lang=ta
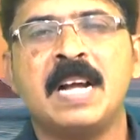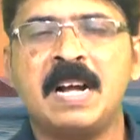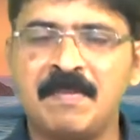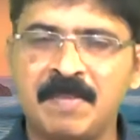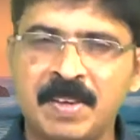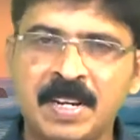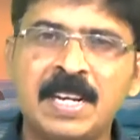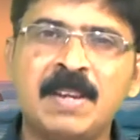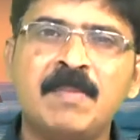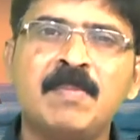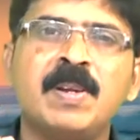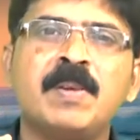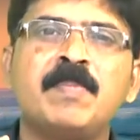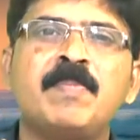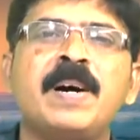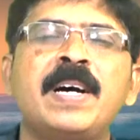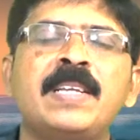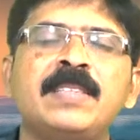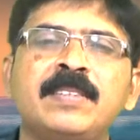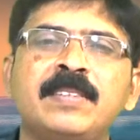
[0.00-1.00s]
அவர் நம்மளை
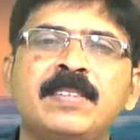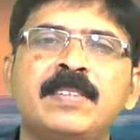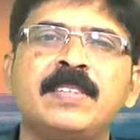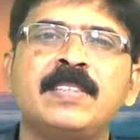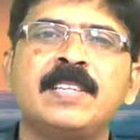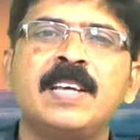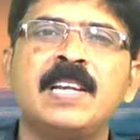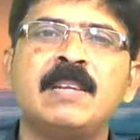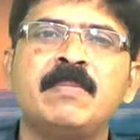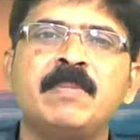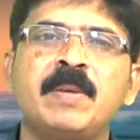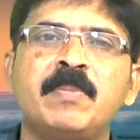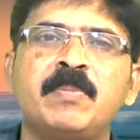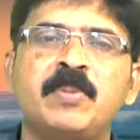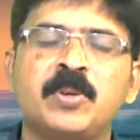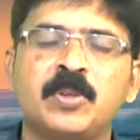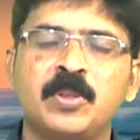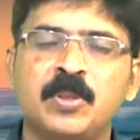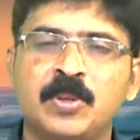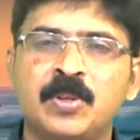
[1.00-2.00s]
பார்த்துட்டு இருந்தாலுமே
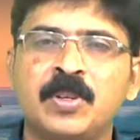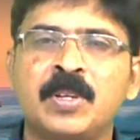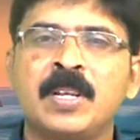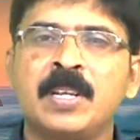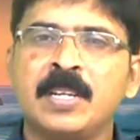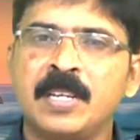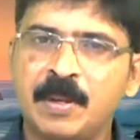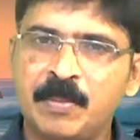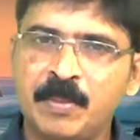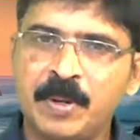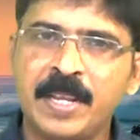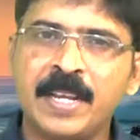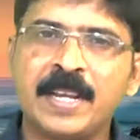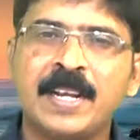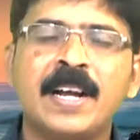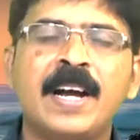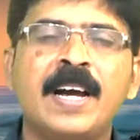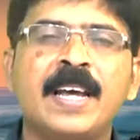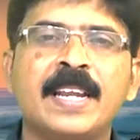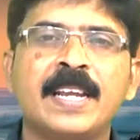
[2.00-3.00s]
போதும் நம்முடைய
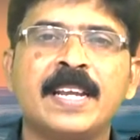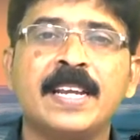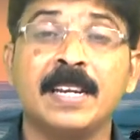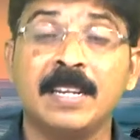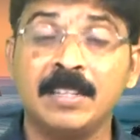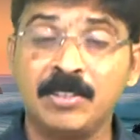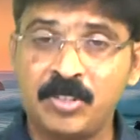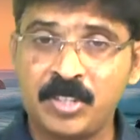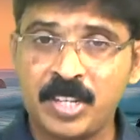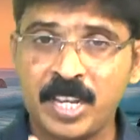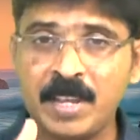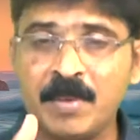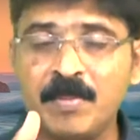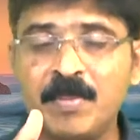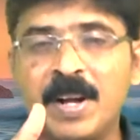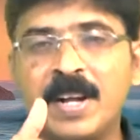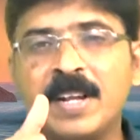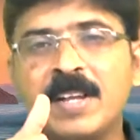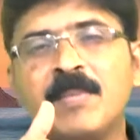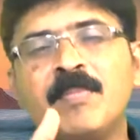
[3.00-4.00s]
காரியங்களை
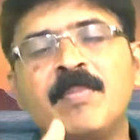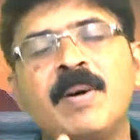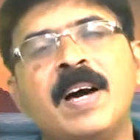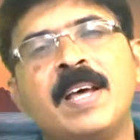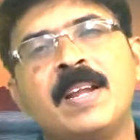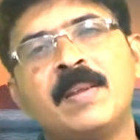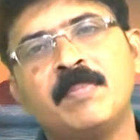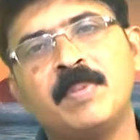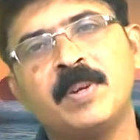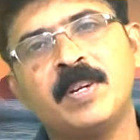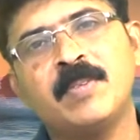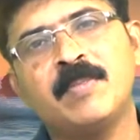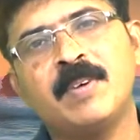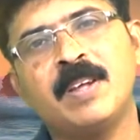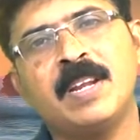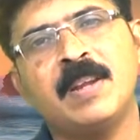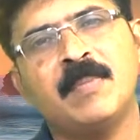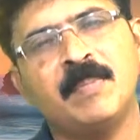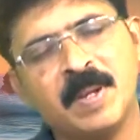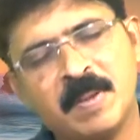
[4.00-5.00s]
ஜெயமாக மாற
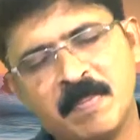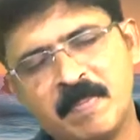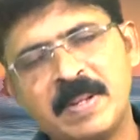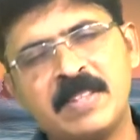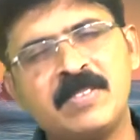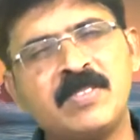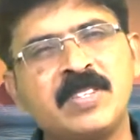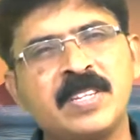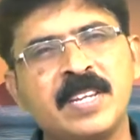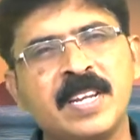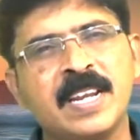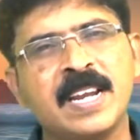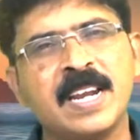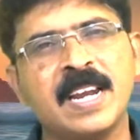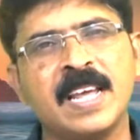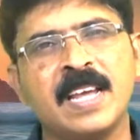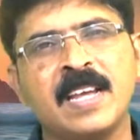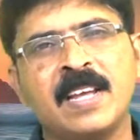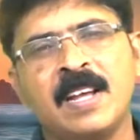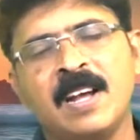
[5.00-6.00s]
பண்ணுவார் நம்முடைய
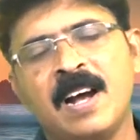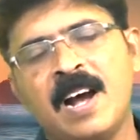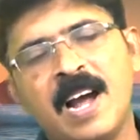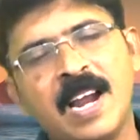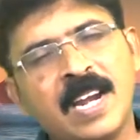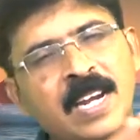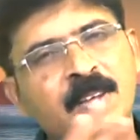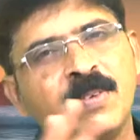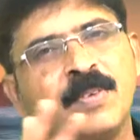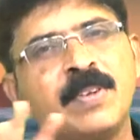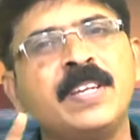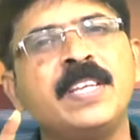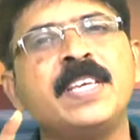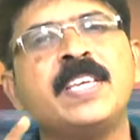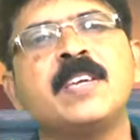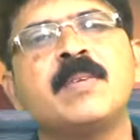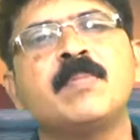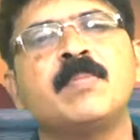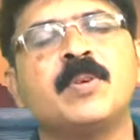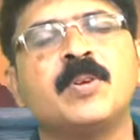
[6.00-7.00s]
பிரச்சனைகளை ஆண்டவர்
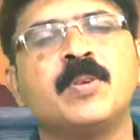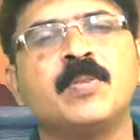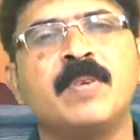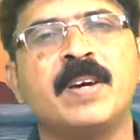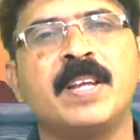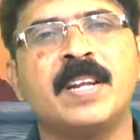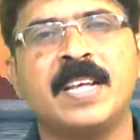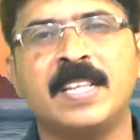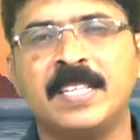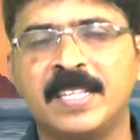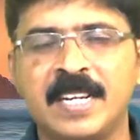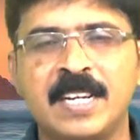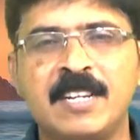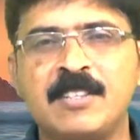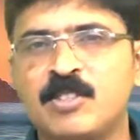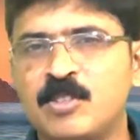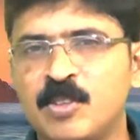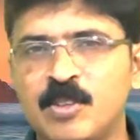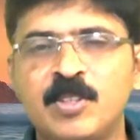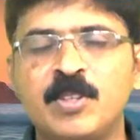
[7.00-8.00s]
நீக்கி போடுவார்
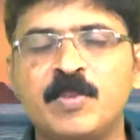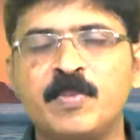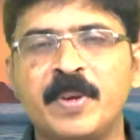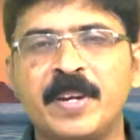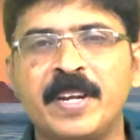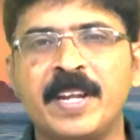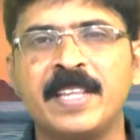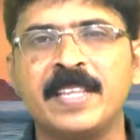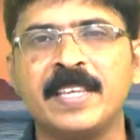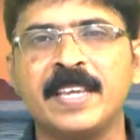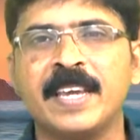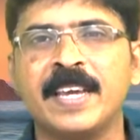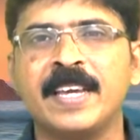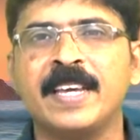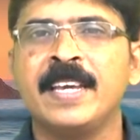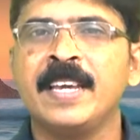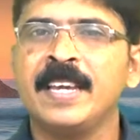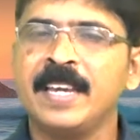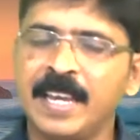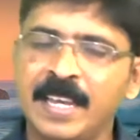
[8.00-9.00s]
அதனால் சோர்ந்து போயிடாதீங்க
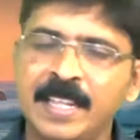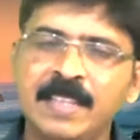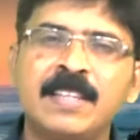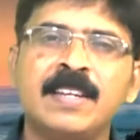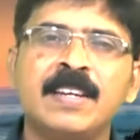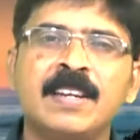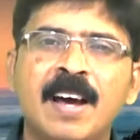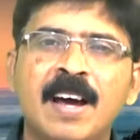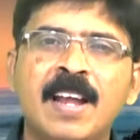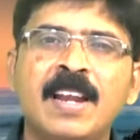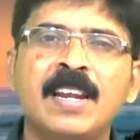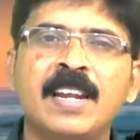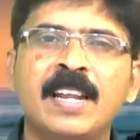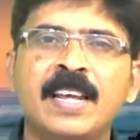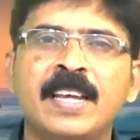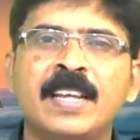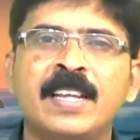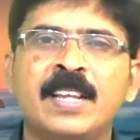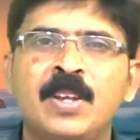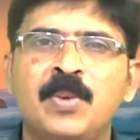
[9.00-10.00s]
எந்த நாளில்
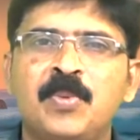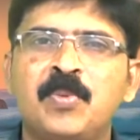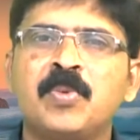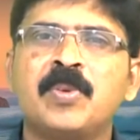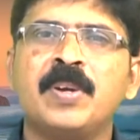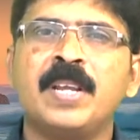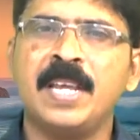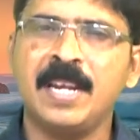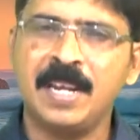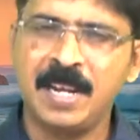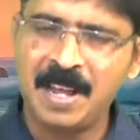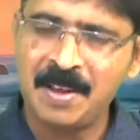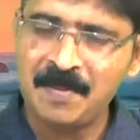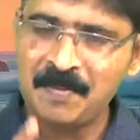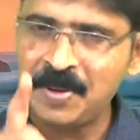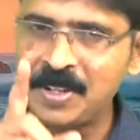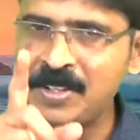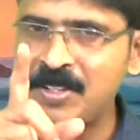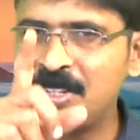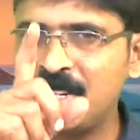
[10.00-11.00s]
உங்களுடைய எல்லா
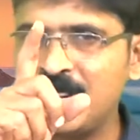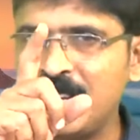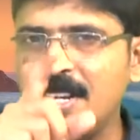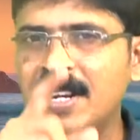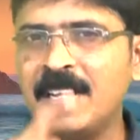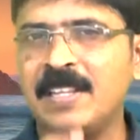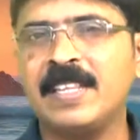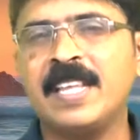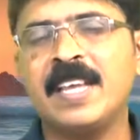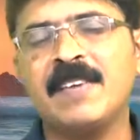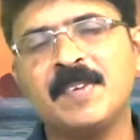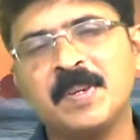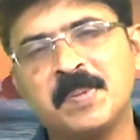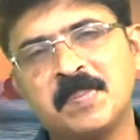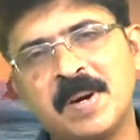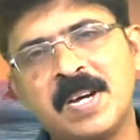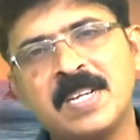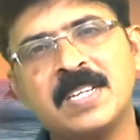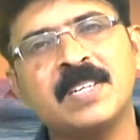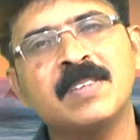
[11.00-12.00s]
பிரச்சனைகளையும் தேவன்
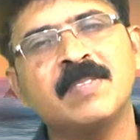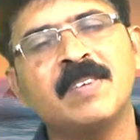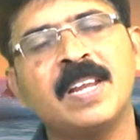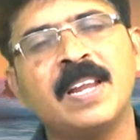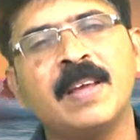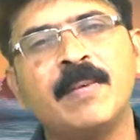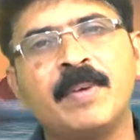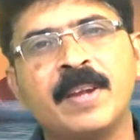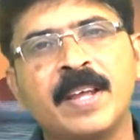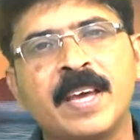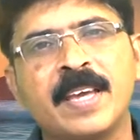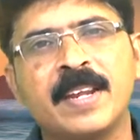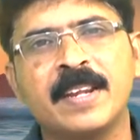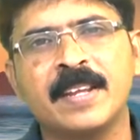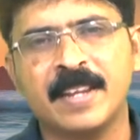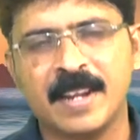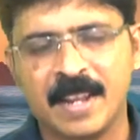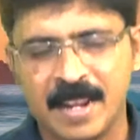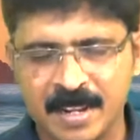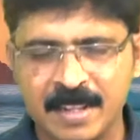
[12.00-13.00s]
மாற்ற வல்லவராக
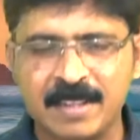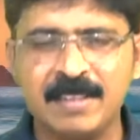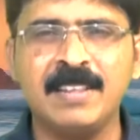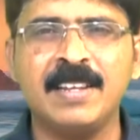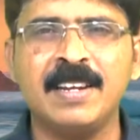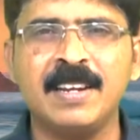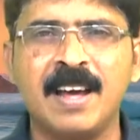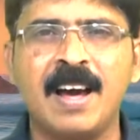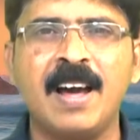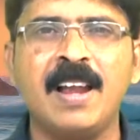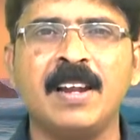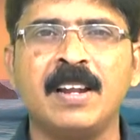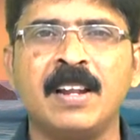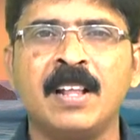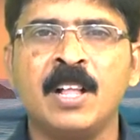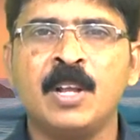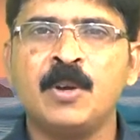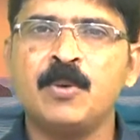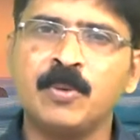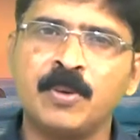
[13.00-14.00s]
இருக்கிறார் இந்த நாள்
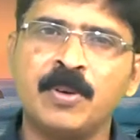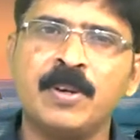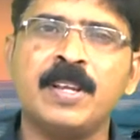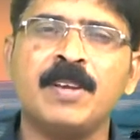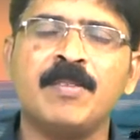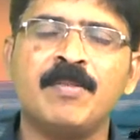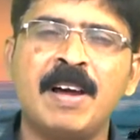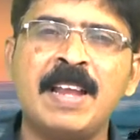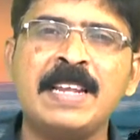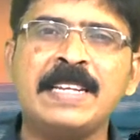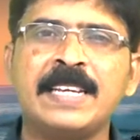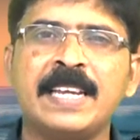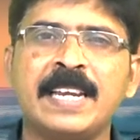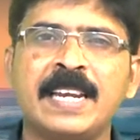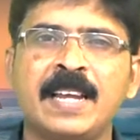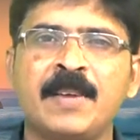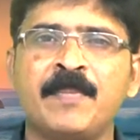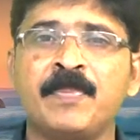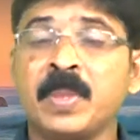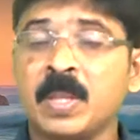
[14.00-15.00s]
உங்களுடைய
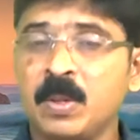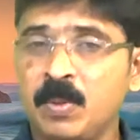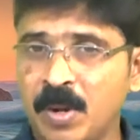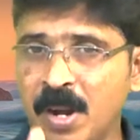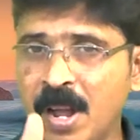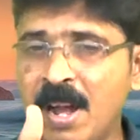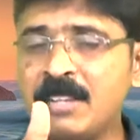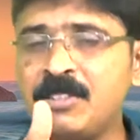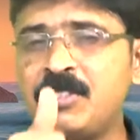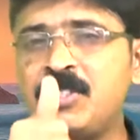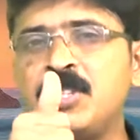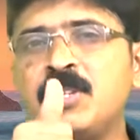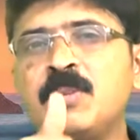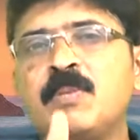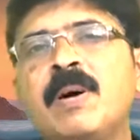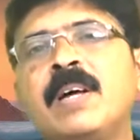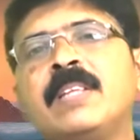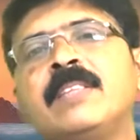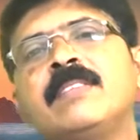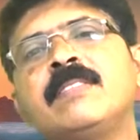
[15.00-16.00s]
வாழ்க்கையில் ஒரு
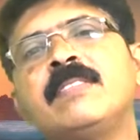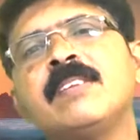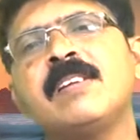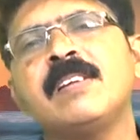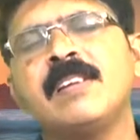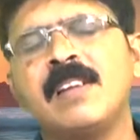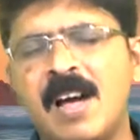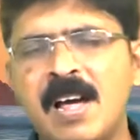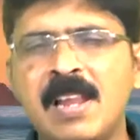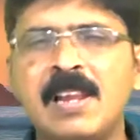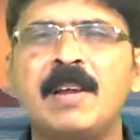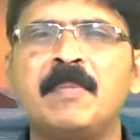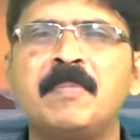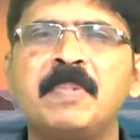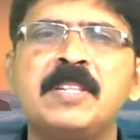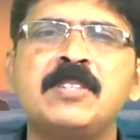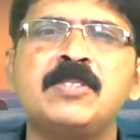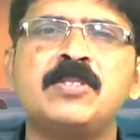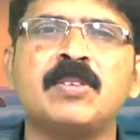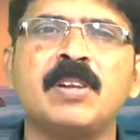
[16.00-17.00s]
ஆசீர்வாதத்தின் நாள்
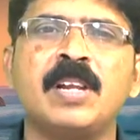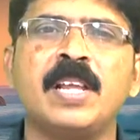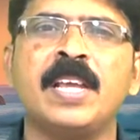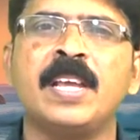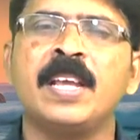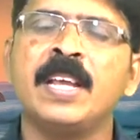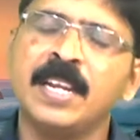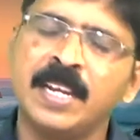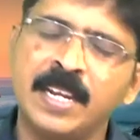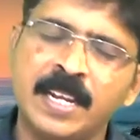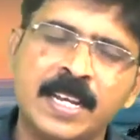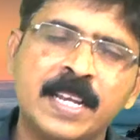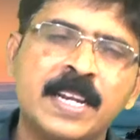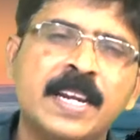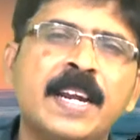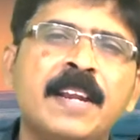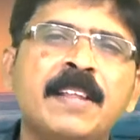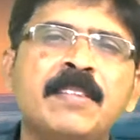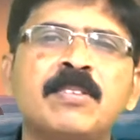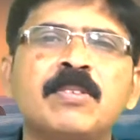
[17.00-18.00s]
அப்படின்னு சொல்லி
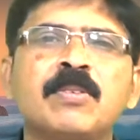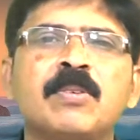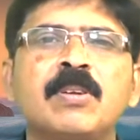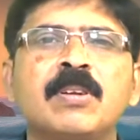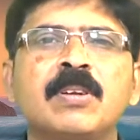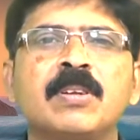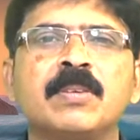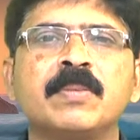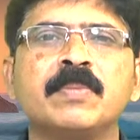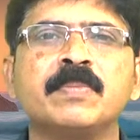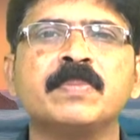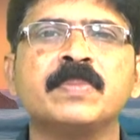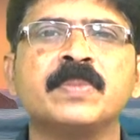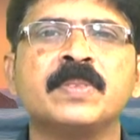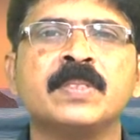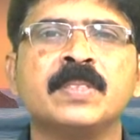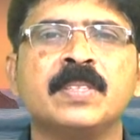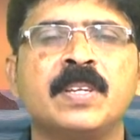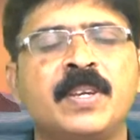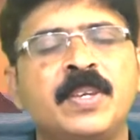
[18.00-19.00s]
நீங்கள் நினைத்து கொள்ளணும்
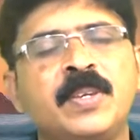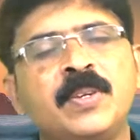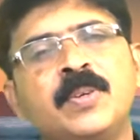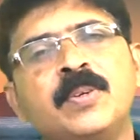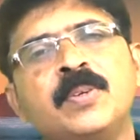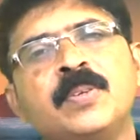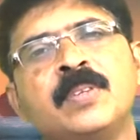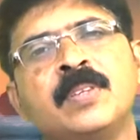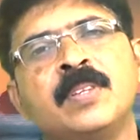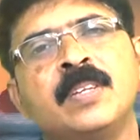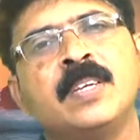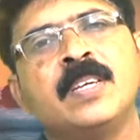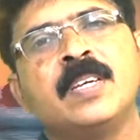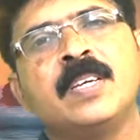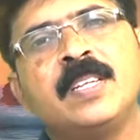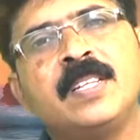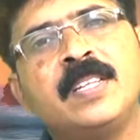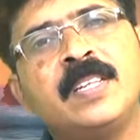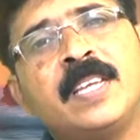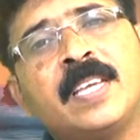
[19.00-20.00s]
ஐயோ
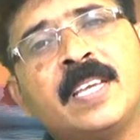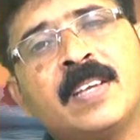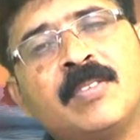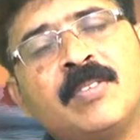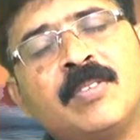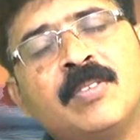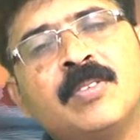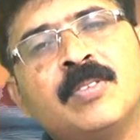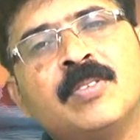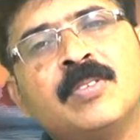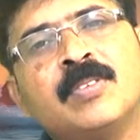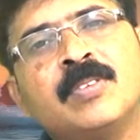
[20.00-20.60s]
இன்றைக்கும்